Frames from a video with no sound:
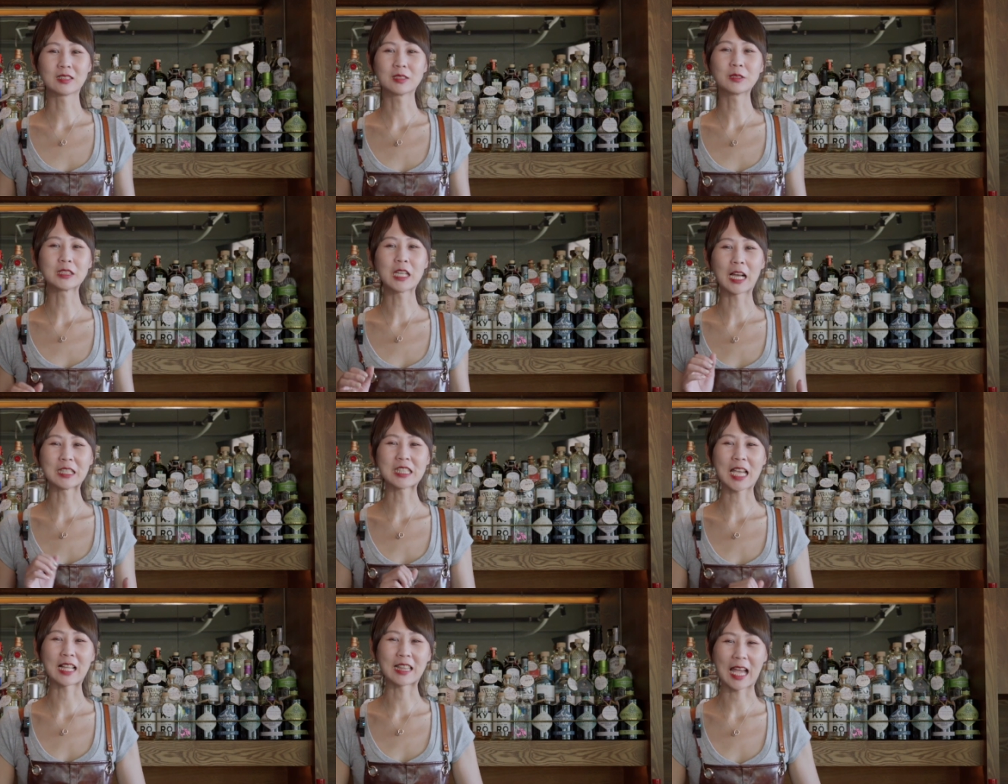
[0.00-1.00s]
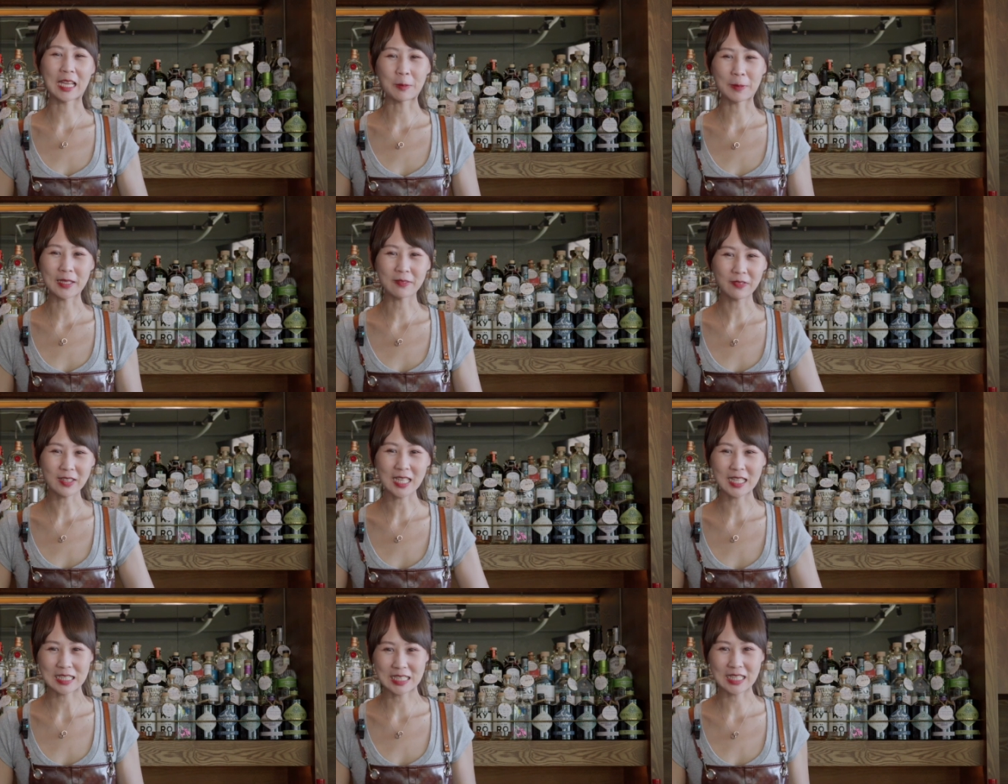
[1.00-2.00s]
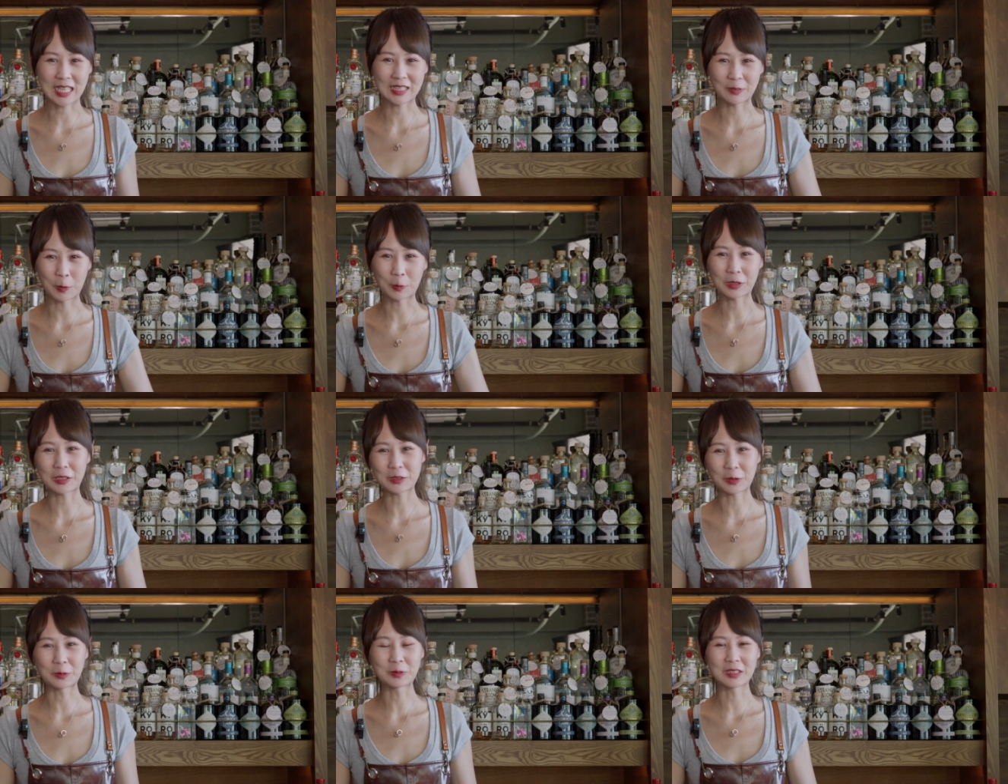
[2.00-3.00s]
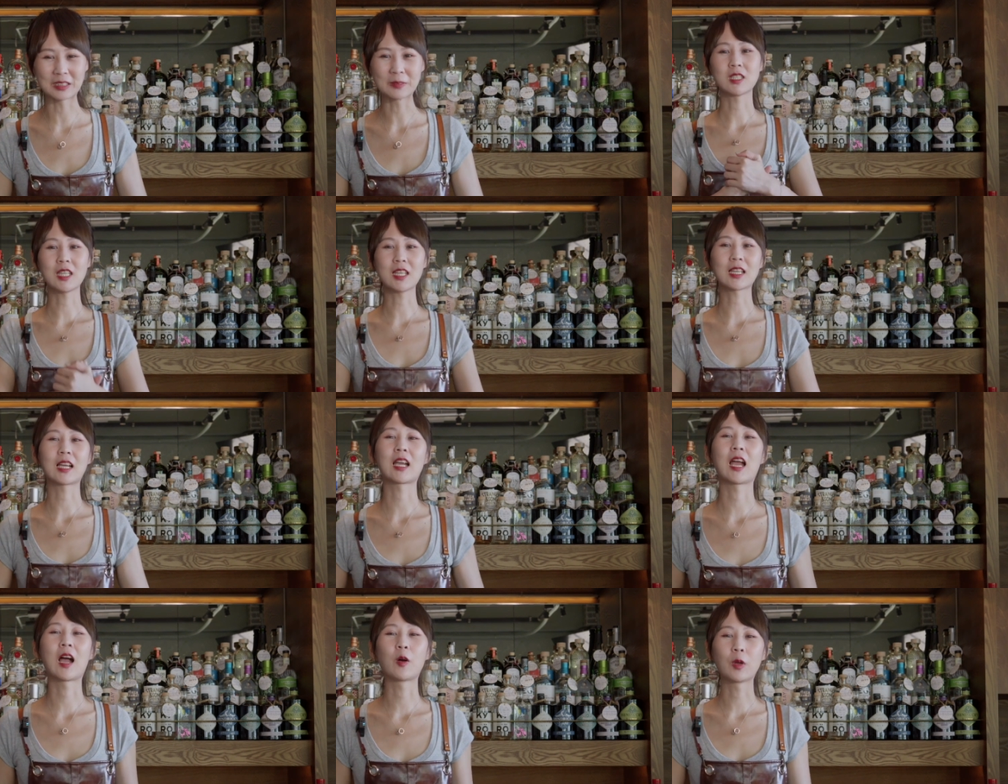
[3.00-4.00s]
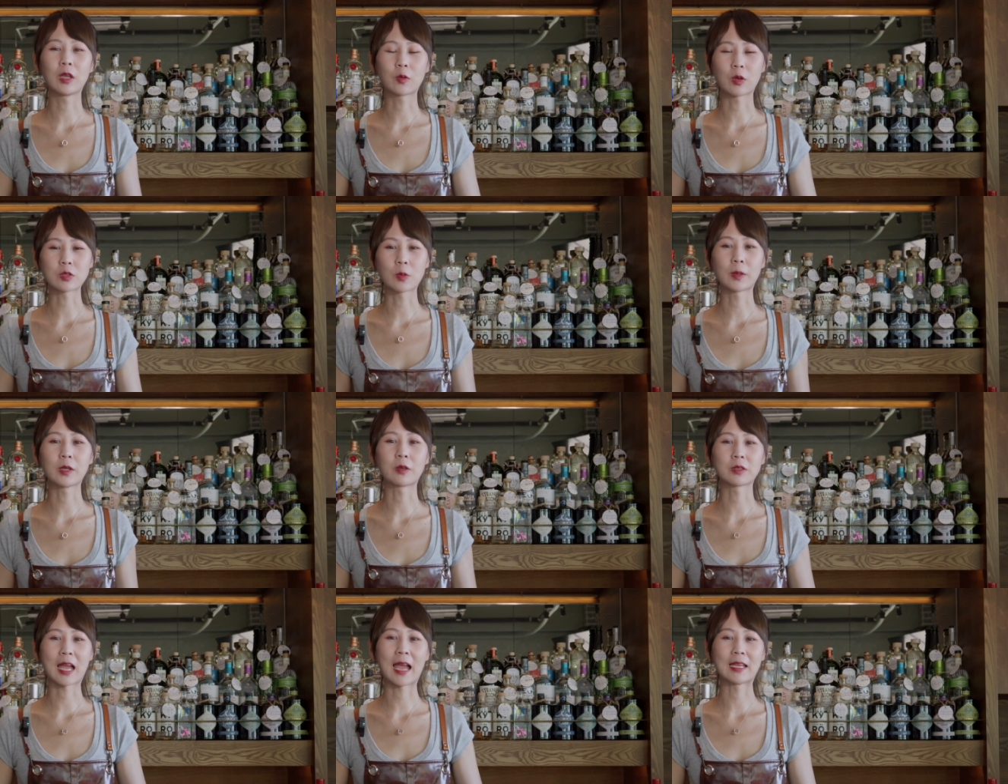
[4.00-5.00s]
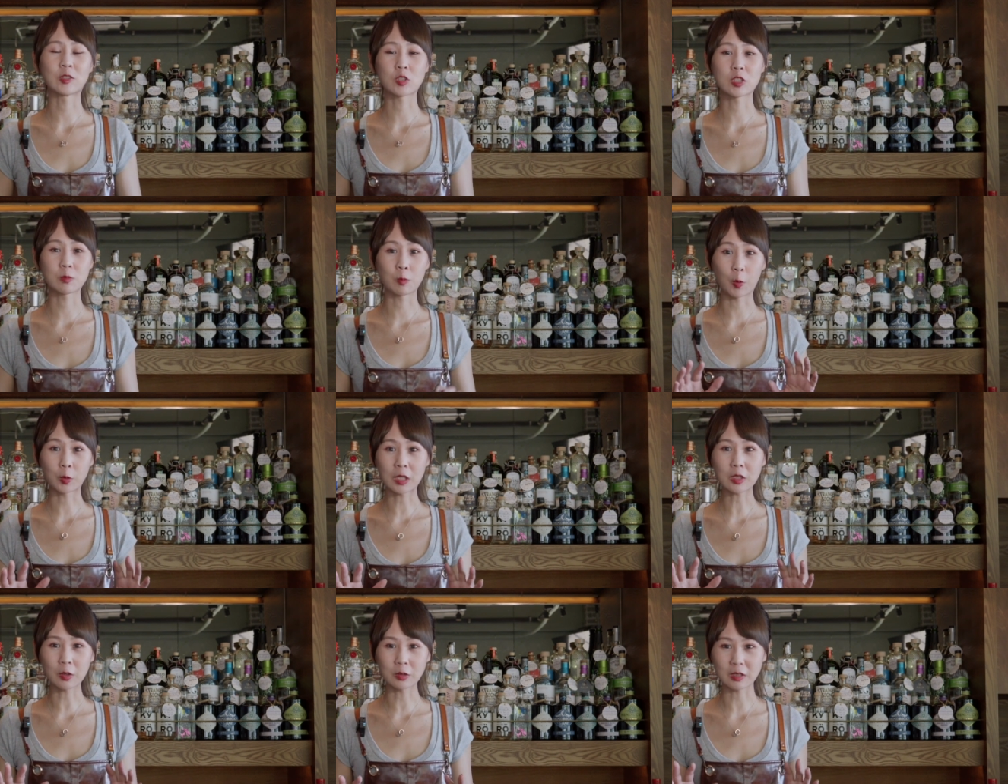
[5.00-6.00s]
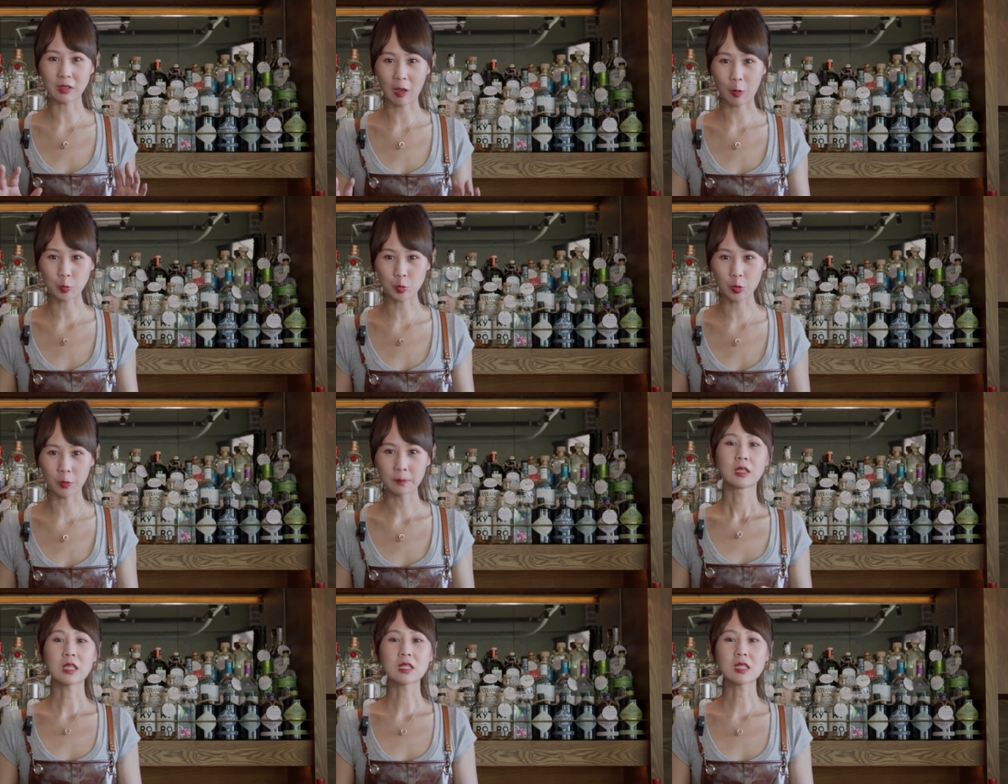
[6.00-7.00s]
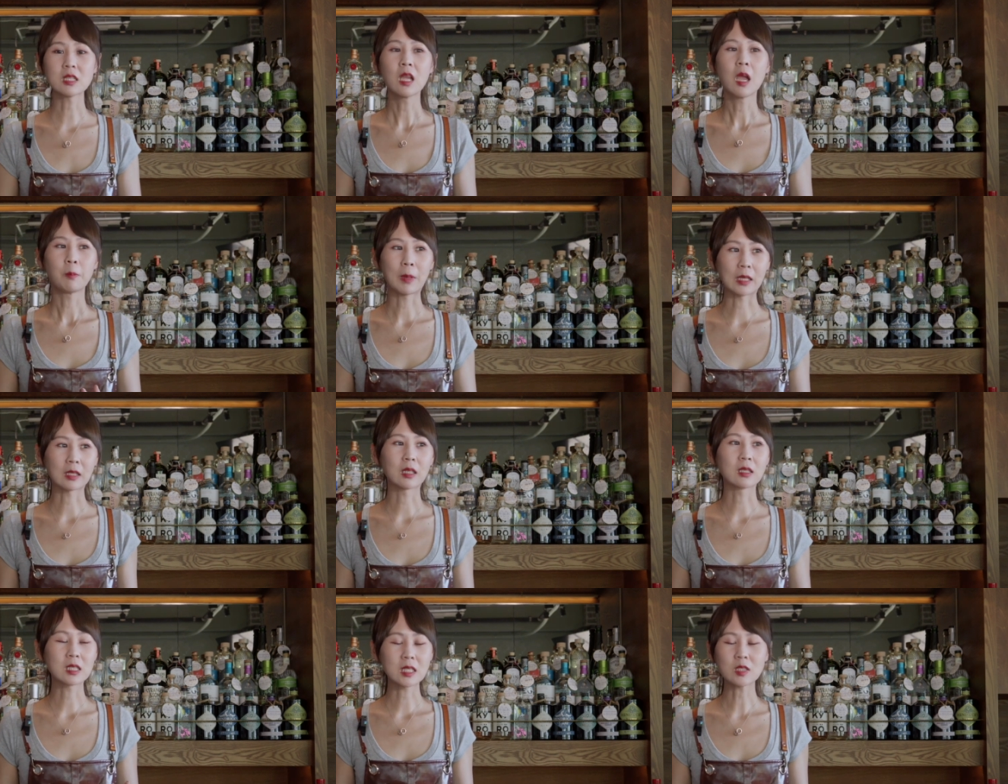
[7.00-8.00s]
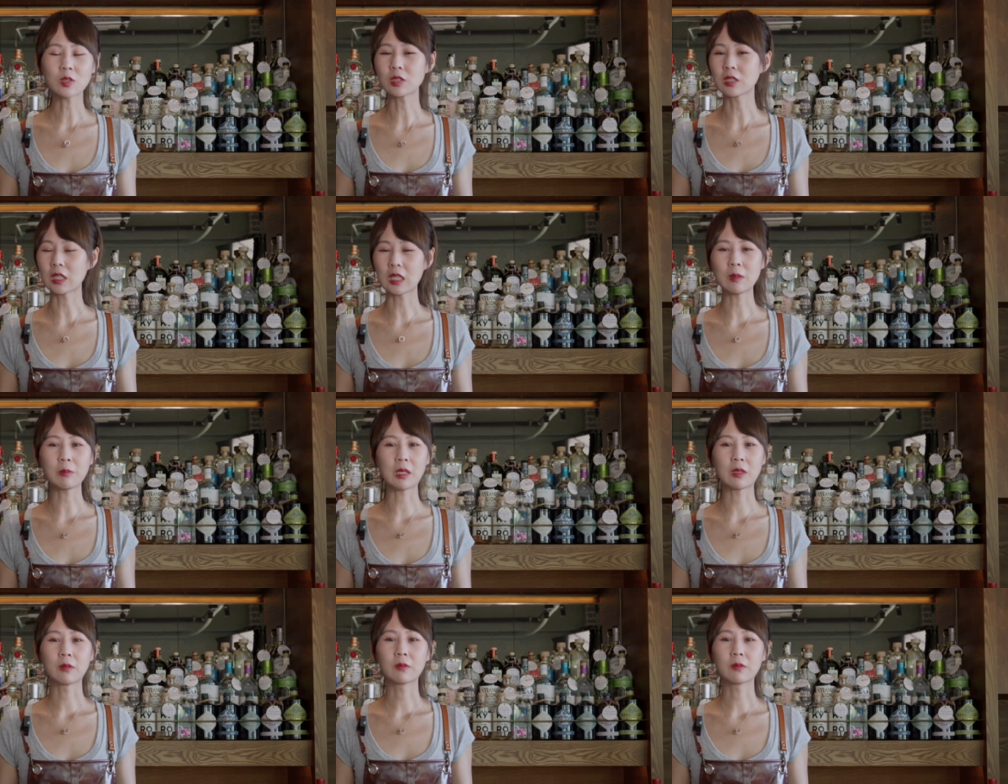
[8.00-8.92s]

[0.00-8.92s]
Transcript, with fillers: 是不是很想来一杯非常清凉的摩吉豆呢？今天卡卡要为观众朋友带就是摩吉豆的调酒，但是每个人心中的第一名